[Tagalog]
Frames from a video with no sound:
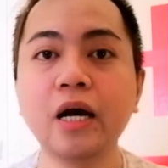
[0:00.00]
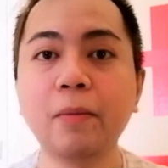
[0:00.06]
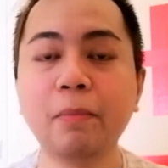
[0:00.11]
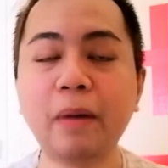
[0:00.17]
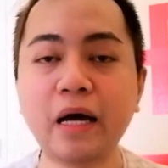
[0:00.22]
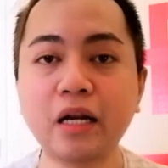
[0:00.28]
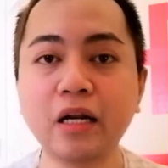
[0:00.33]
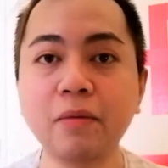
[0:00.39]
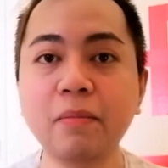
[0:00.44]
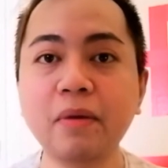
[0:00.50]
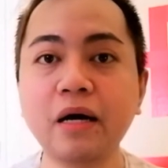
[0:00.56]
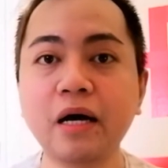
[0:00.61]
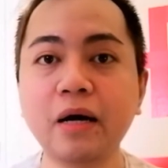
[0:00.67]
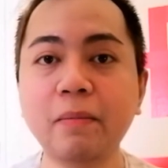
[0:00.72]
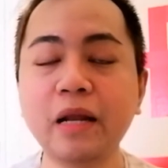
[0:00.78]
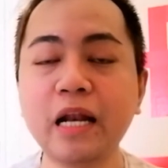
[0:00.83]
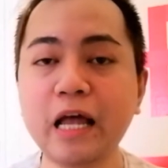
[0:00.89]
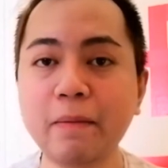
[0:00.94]
para ma-
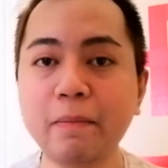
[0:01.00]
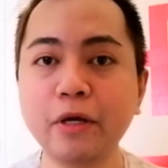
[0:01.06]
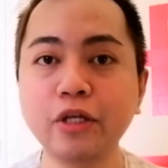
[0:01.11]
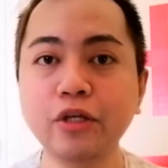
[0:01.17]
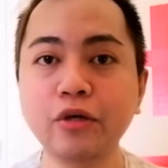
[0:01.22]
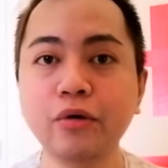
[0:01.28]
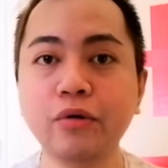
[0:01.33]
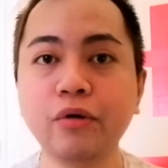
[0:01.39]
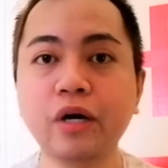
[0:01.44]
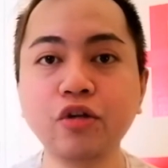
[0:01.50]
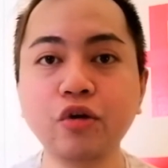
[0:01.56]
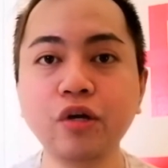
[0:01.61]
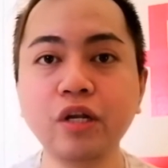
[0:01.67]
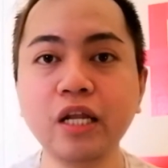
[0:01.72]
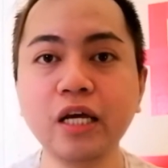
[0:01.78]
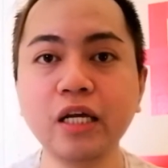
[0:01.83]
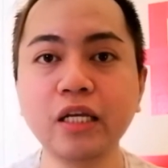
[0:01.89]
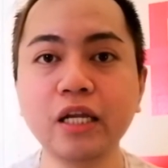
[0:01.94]
uh, malaman nyo
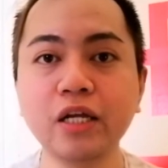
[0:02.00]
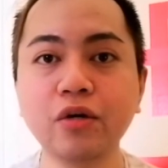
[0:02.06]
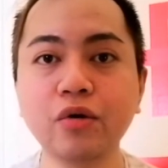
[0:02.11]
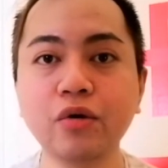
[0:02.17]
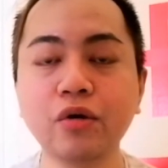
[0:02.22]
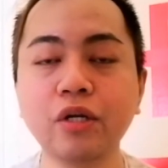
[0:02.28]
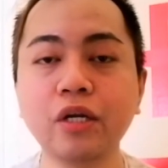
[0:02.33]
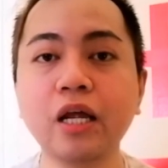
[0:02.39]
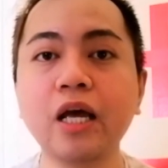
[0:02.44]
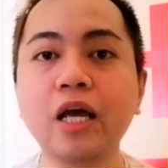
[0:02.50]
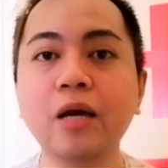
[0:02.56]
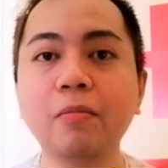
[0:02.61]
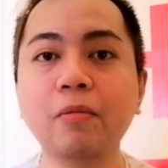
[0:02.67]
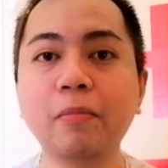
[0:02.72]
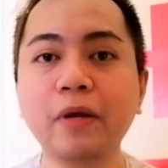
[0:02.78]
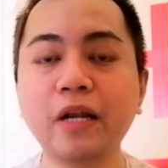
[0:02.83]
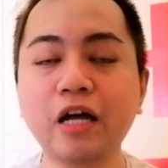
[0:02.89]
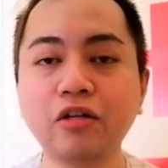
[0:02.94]
yung link na yon
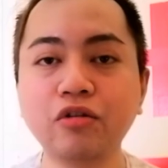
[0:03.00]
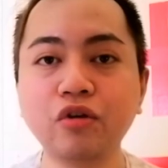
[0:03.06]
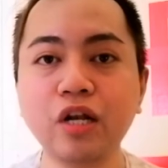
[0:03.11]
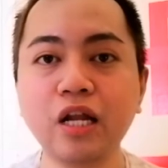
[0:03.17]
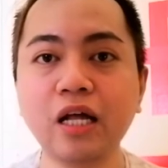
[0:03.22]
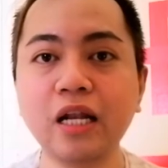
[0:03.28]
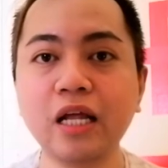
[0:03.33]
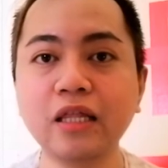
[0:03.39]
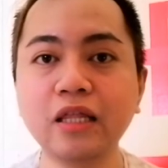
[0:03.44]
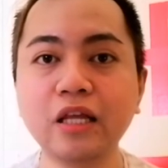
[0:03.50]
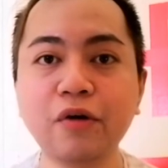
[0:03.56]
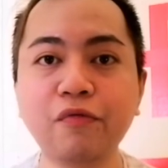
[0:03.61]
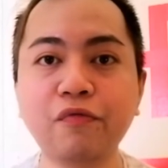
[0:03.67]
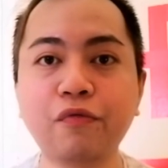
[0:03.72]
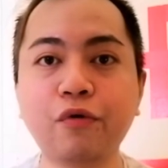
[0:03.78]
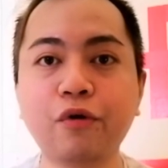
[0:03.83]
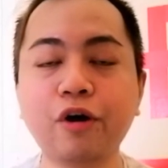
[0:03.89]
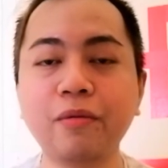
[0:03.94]
pipill out nyo lang lahat ng
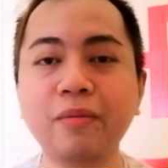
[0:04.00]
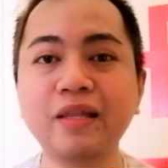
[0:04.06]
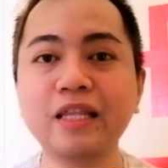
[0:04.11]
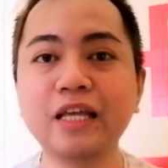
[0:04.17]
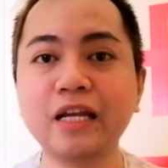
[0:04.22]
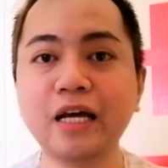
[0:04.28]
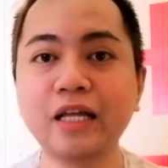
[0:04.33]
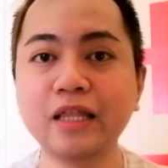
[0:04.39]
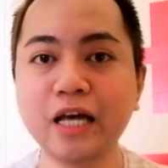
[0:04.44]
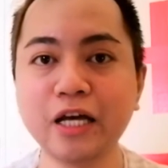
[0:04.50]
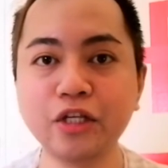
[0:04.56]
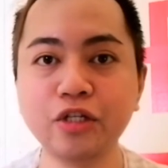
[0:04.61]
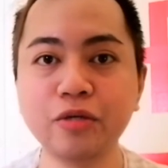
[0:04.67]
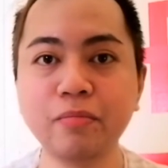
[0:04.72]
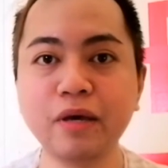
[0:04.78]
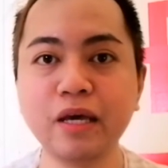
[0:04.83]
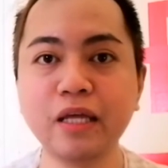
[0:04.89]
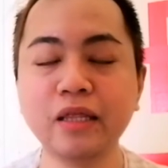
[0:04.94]
form and then
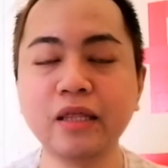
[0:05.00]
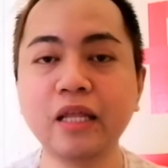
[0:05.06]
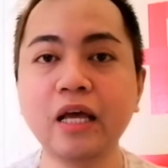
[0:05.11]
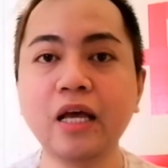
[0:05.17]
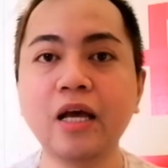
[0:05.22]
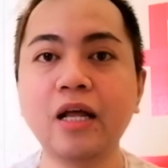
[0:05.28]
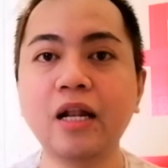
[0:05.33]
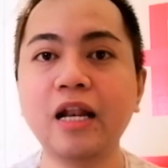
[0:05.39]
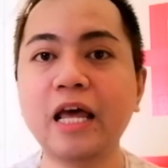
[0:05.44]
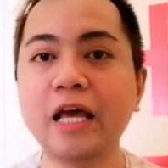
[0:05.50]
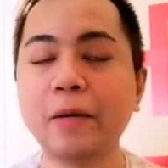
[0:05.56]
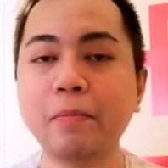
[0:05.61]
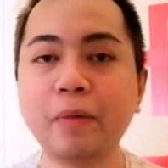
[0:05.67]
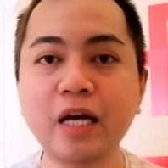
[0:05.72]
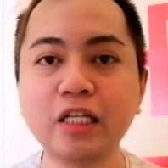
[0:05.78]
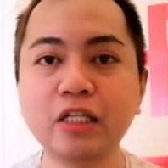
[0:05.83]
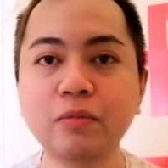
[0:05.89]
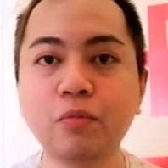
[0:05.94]
attachment like
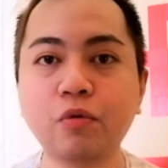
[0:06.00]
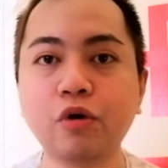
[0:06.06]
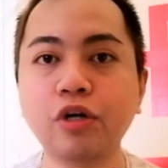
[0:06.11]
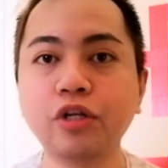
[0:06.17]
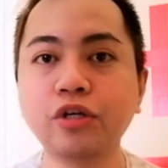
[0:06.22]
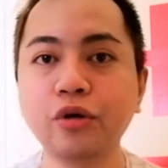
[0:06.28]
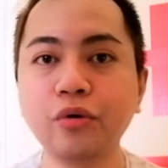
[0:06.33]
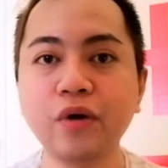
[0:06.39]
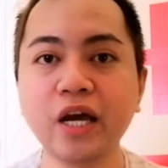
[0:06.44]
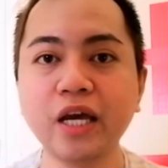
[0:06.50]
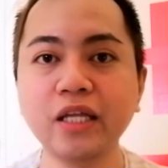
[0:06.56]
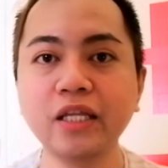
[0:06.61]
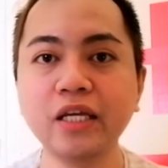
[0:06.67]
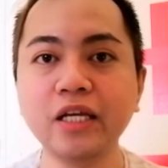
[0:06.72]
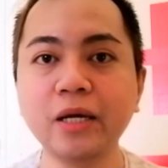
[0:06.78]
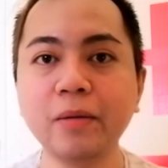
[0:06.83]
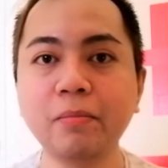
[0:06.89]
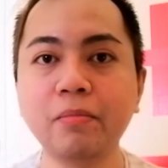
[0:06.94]
passport,
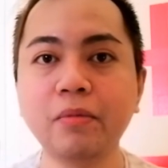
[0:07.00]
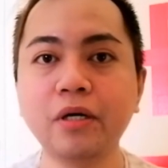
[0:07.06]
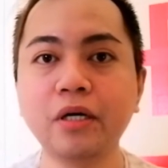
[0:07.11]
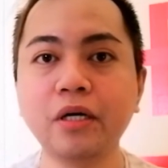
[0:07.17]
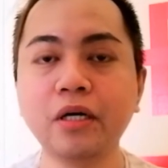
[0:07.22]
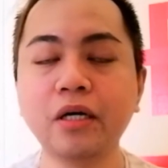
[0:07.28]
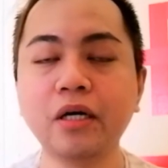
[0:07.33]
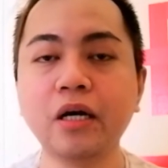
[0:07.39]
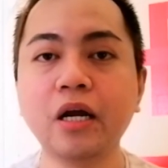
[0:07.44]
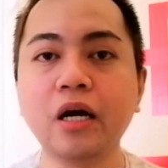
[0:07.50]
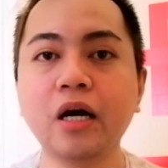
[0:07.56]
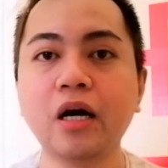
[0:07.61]
QID number,